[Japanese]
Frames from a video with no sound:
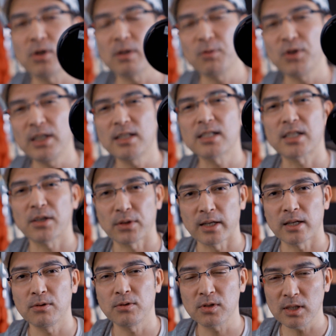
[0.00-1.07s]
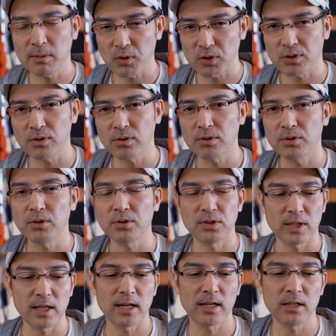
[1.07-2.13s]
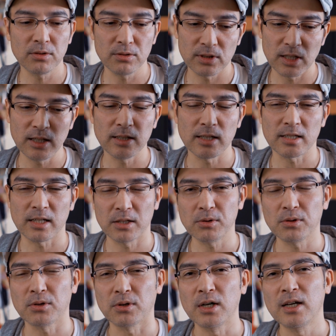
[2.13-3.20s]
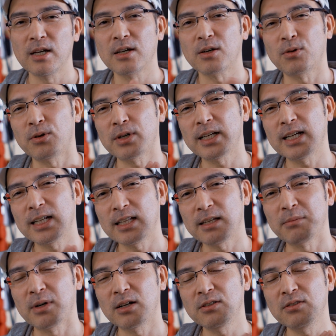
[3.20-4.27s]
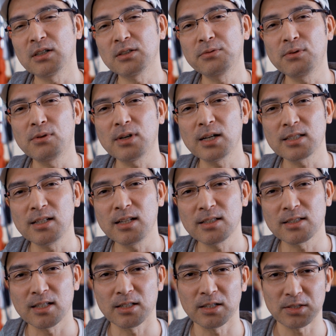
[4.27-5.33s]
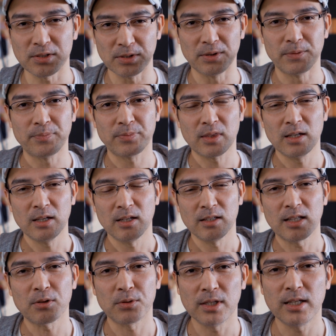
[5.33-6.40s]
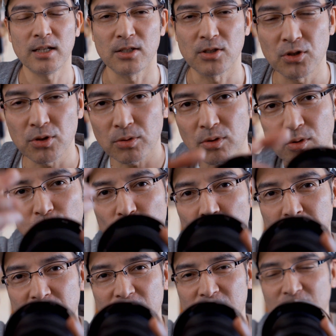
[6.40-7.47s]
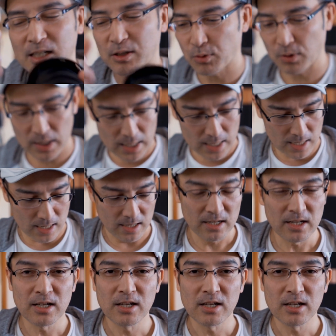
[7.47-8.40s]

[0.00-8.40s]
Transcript: これもいいんですけどね写りもすごく良くて明るくていいんですけどこれがねマニュアルフォーカスレンズなんですよなのでちょっとこう見せたりとか